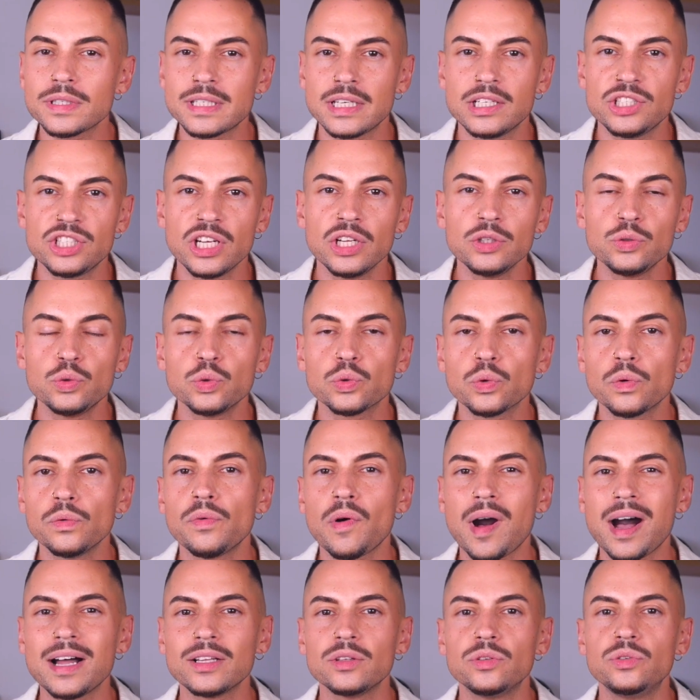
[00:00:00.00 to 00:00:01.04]
cette chaîne, tu
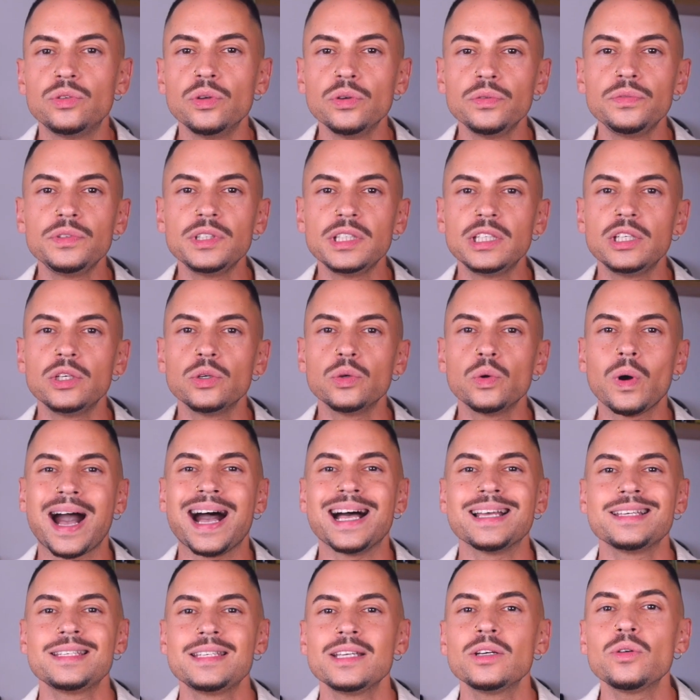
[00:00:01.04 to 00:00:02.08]
trouveras deux vidéos
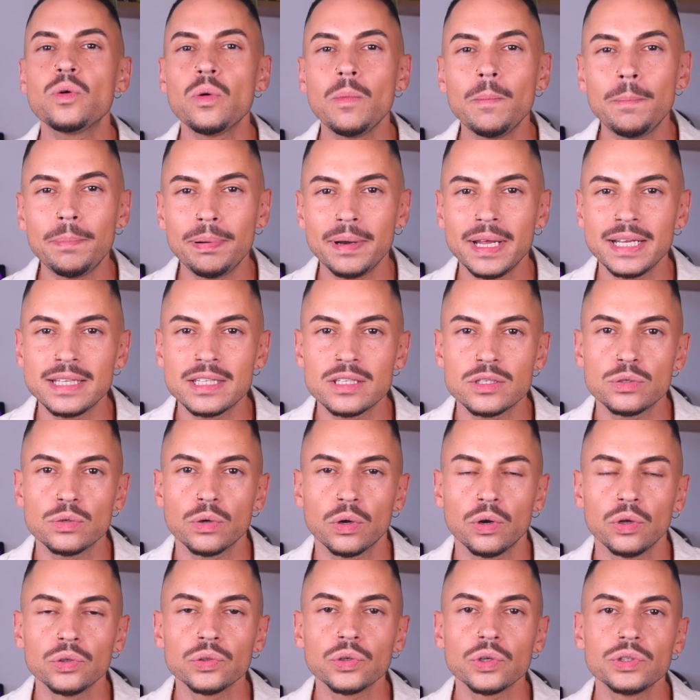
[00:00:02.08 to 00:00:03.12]
assez complètes sur
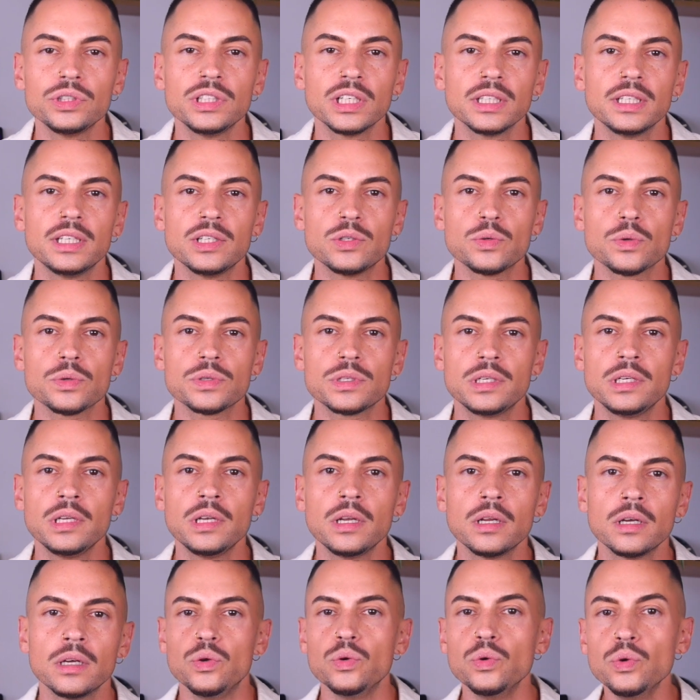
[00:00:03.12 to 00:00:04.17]
l'entretien des
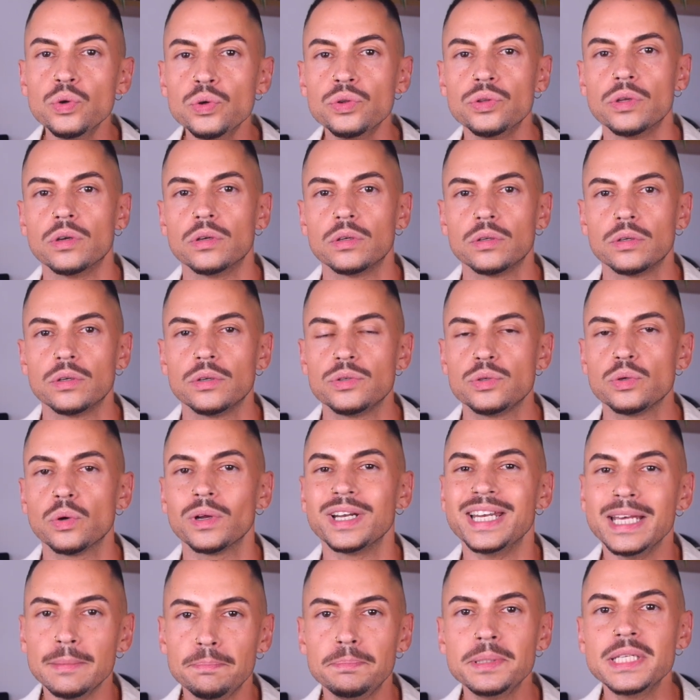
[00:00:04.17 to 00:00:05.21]
sourcils, une sur
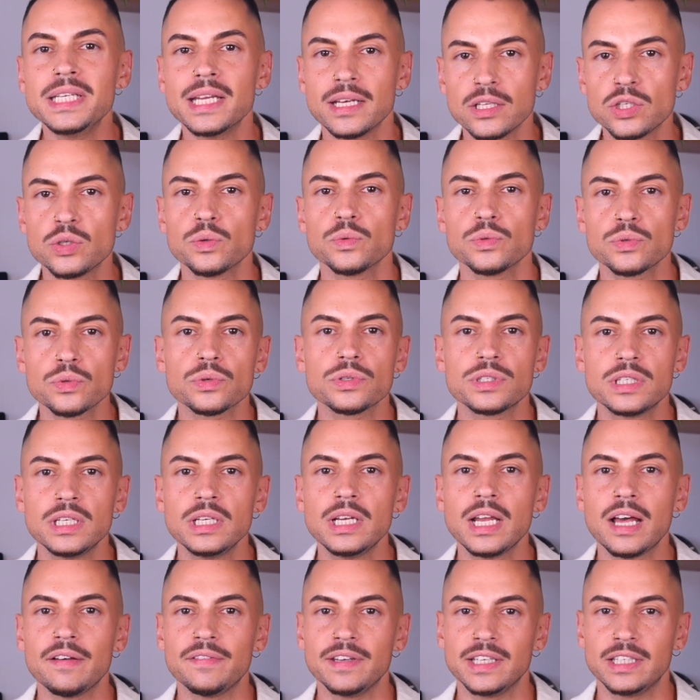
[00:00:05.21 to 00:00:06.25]
l'épilation
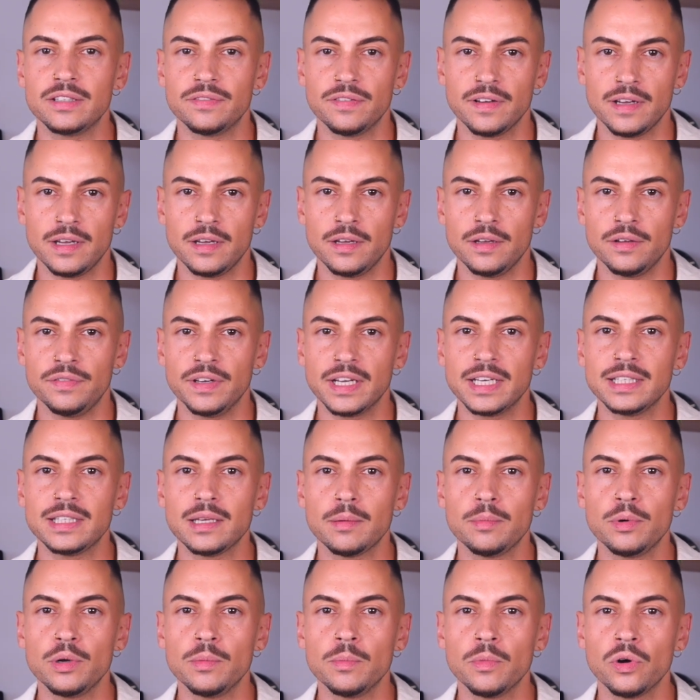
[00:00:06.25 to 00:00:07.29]
sourcil avec euh,
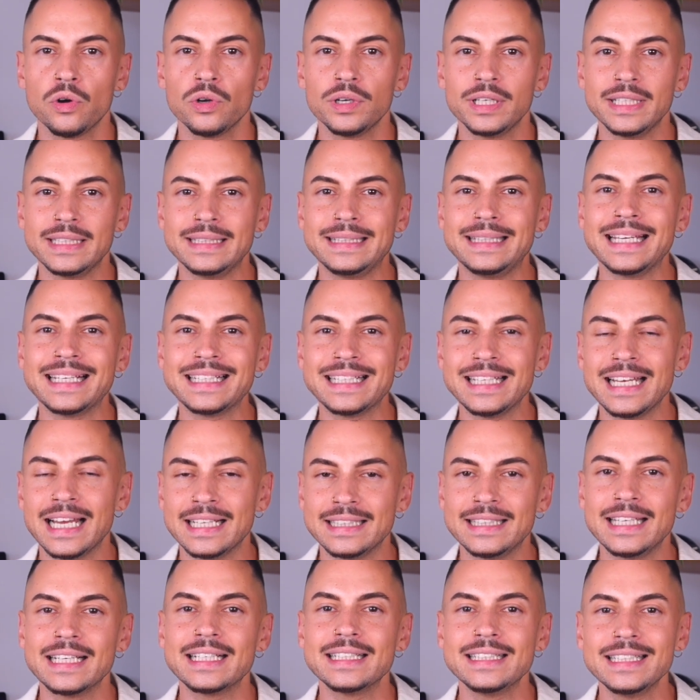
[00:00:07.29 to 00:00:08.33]
véritablement les la
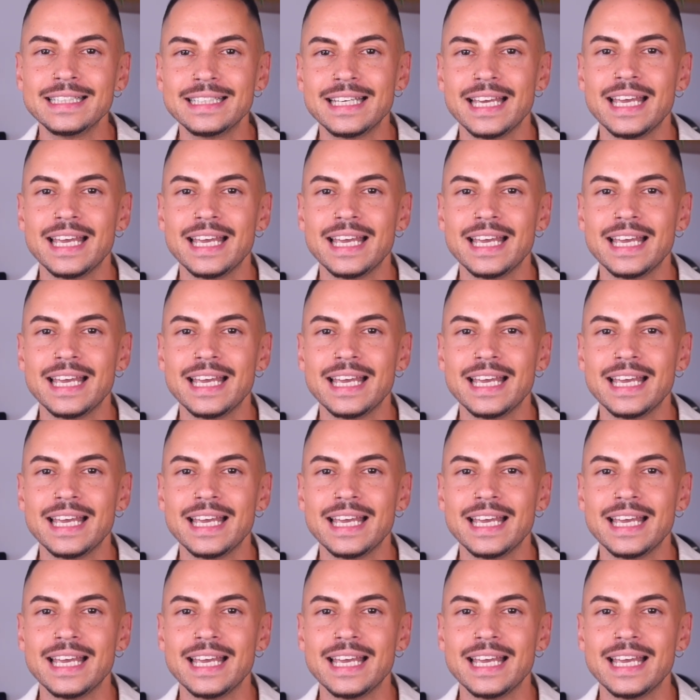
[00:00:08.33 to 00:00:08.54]
technique